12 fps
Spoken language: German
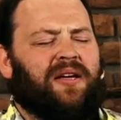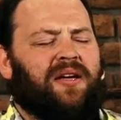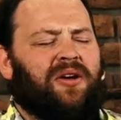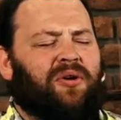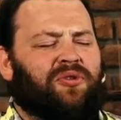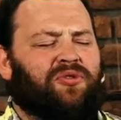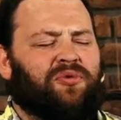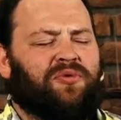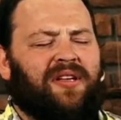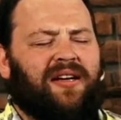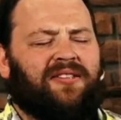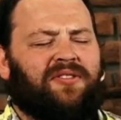Und du
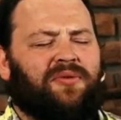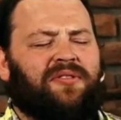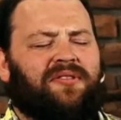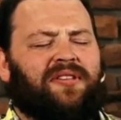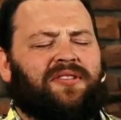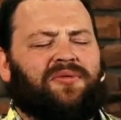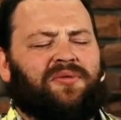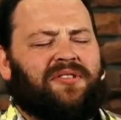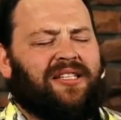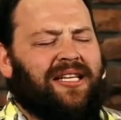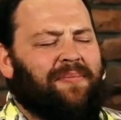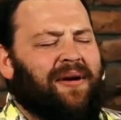sagst zu uns, dass du uns
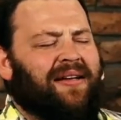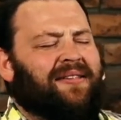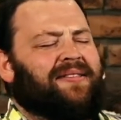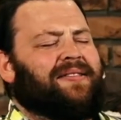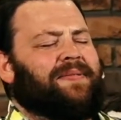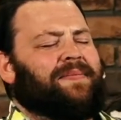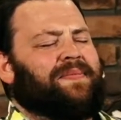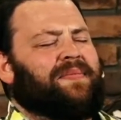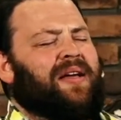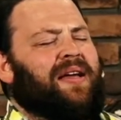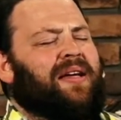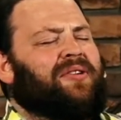lieb hast.
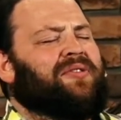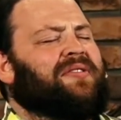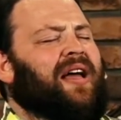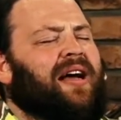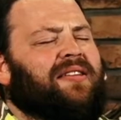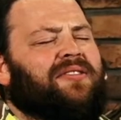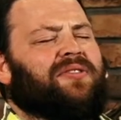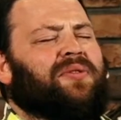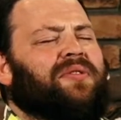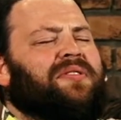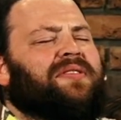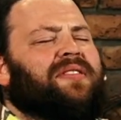Du sagst zu
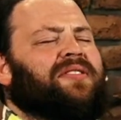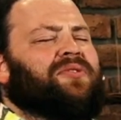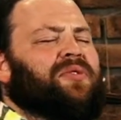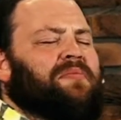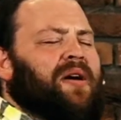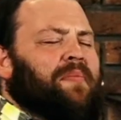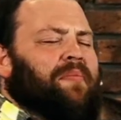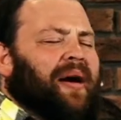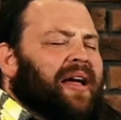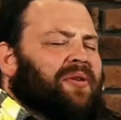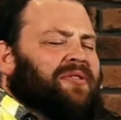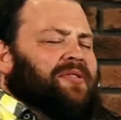uns, dass du immer bei
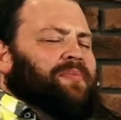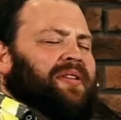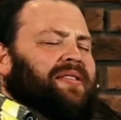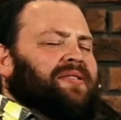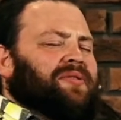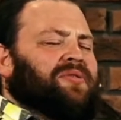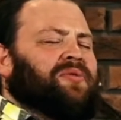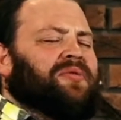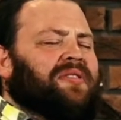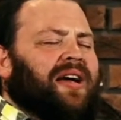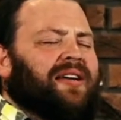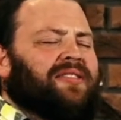uns bist und du
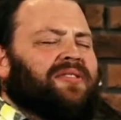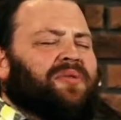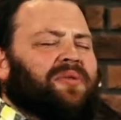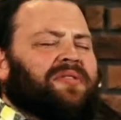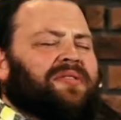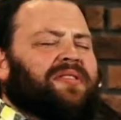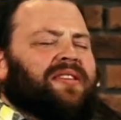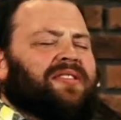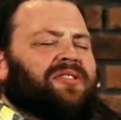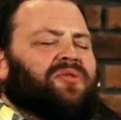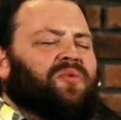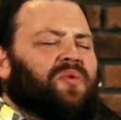sagst zu uns, dass
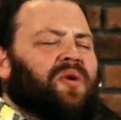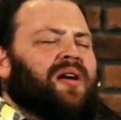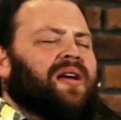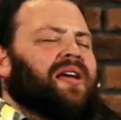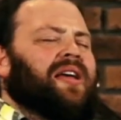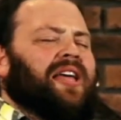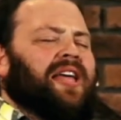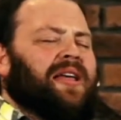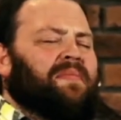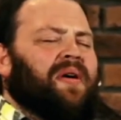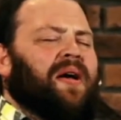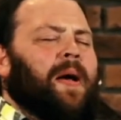du
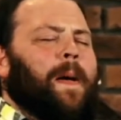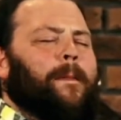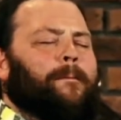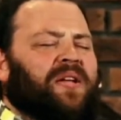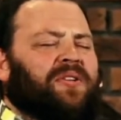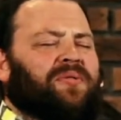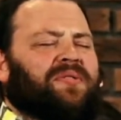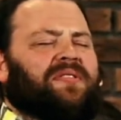immer mit uns